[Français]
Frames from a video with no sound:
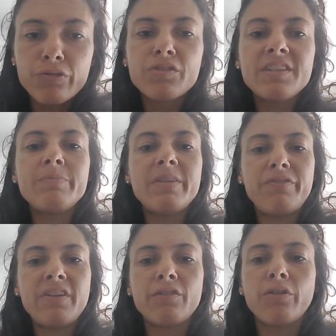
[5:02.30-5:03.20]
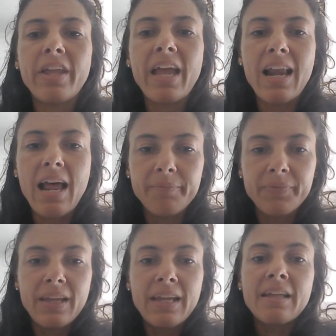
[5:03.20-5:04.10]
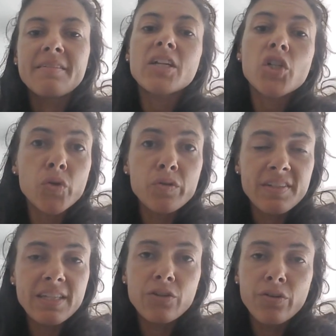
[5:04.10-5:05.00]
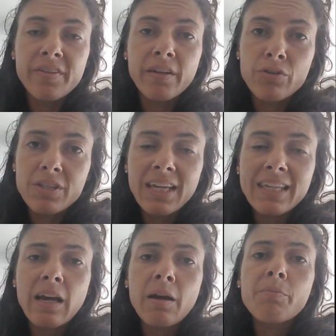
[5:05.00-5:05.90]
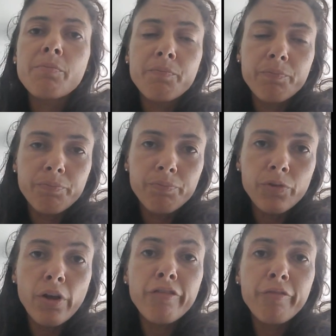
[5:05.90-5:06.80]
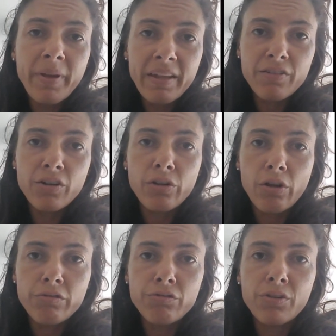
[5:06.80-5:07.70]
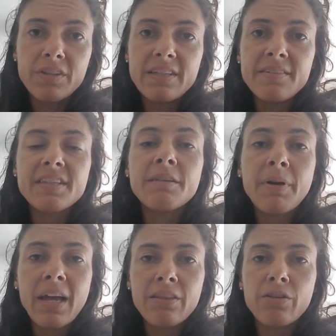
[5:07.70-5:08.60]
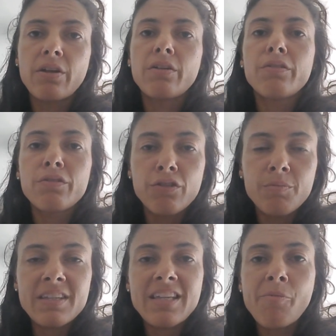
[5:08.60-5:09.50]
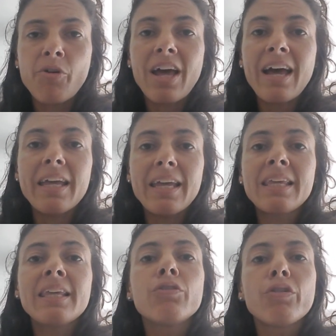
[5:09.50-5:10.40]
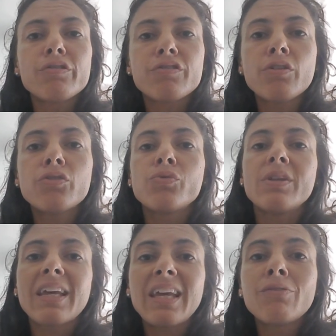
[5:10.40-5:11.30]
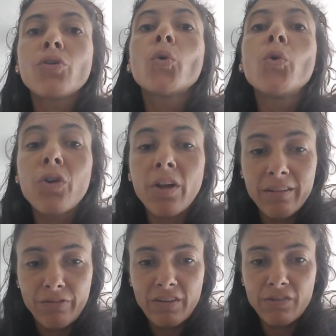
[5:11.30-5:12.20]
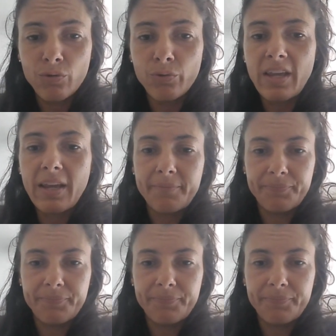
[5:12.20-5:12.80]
type d'effet secondaire là Sachant aussi que ça veut dire qu'il y a 9 personnes sur 10 qui prennent ce médicament-là et qui ne ressentent ou décrivent aucun effet secondaire.